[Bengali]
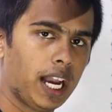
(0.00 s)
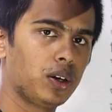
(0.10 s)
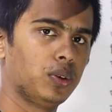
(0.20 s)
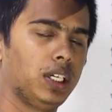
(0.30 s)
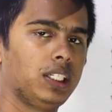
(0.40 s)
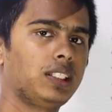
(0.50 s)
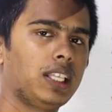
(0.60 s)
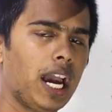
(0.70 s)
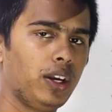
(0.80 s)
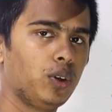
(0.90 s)
এখন
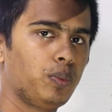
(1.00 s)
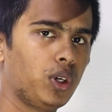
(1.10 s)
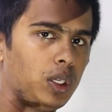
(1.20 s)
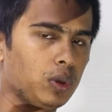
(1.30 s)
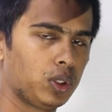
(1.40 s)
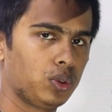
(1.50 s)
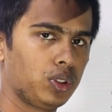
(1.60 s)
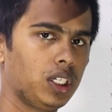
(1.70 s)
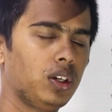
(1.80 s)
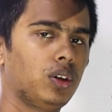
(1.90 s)
স্থায়ী ও
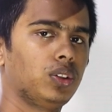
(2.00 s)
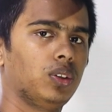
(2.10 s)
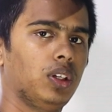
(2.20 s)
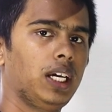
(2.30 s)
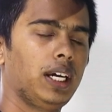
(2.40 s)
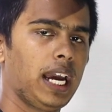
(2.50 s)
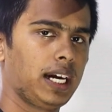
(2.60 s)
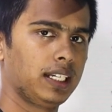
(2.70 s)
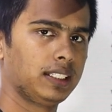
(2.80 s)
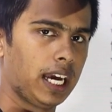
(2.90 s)
পরিবর্তনশীল অঞ্চলে
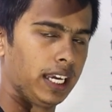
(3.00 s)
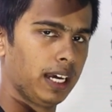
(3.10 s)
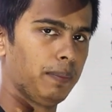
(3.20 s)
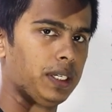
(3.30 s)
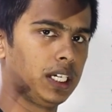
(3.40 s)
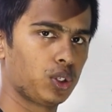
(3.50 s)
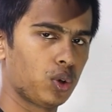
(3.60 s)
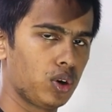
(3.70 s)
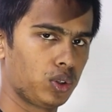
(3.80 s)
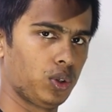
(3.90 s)
একটা জায়গা বিশেষ
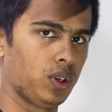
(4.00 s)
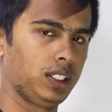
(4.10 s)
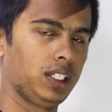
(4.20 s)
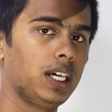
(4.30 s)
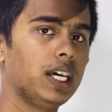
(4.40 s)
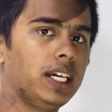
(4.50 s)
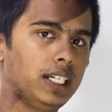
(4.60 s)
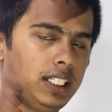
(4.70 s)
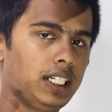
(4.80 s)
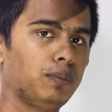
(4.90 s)
অংশ আছে
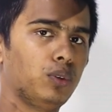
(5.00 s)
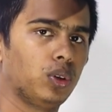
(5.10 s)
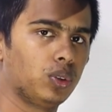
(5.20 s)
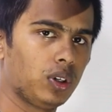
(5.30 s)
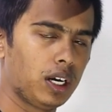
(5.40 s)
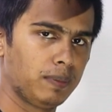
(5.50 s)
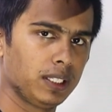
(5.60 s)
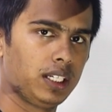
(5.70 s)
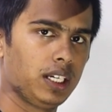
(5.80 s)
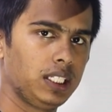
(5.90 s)
যেটা মূলত
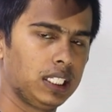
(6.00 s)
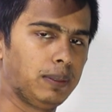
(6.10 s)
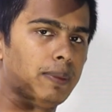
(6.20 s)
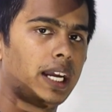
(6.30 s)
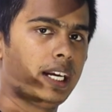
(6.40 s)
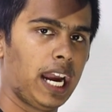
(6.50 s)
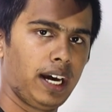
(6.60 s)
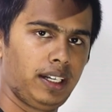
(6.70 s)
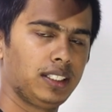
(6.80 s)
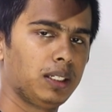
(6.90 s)
আমাদের এই যে যে বাইরের
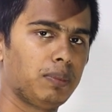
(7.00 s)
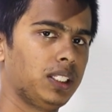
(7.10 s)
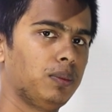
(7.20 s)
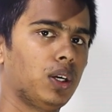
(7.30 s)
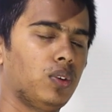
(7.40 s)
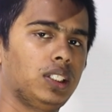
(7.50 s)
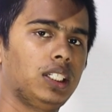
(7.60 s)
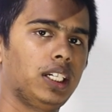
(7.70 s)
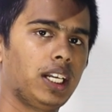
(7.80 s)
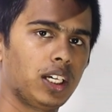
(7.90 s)
অ্যান্টিজেন বা জীবাণু আছে
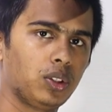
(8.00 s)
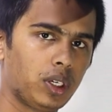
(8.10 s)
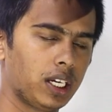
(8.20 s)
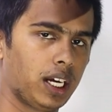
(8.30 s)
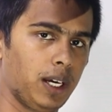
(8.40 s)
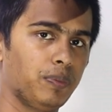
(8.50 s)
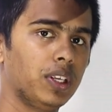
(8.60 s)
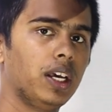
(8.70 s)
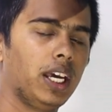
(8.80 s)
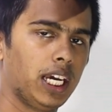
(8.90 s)
সেটাকে ধরে রাখে
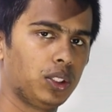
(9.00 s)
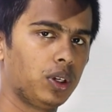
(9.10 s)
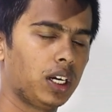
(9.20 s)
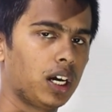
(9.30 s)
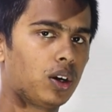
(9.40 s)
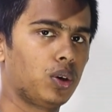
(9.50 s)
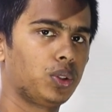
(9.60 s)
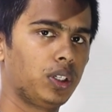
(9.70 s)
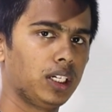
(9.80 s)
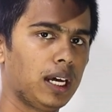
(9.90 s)
এই ধরে রাখার
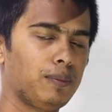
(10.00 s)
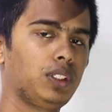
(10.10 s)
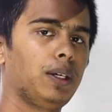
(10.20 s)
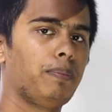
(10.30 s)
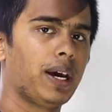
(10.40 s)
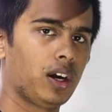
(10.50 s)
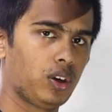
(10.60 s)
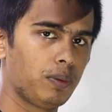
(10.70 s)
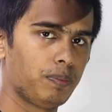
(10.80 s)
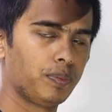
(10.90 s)
অংশটির নাম হচ্ছে
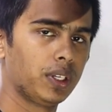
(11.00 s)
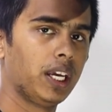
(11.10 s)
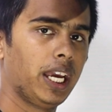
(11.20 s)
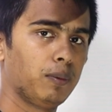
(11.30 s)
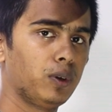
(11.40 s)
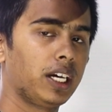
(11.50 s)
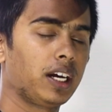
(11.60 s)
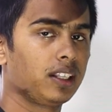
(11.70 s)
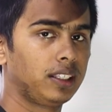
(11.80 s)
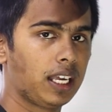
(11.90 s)
প্যারাটপ এবং এটা
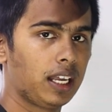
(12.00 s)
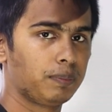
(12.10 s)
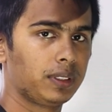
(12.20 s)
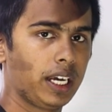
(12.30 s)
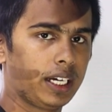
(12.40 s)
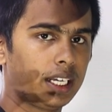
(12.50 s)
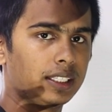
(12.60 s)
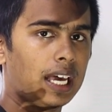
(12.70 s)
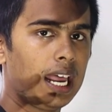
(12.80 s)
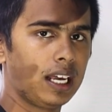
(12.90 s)
একটা এটা
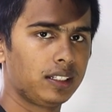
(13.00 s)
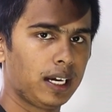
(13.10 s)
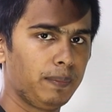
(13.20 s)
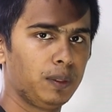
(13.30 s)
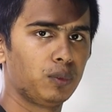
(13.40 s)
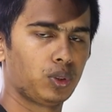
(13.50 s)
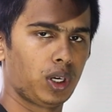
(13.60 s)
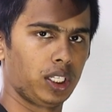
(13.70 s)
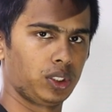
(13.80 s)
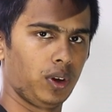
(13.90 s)
তালা চাবির মতো
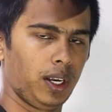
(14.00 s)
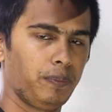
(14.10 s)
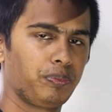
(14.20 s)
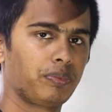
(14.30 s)
কাজ করে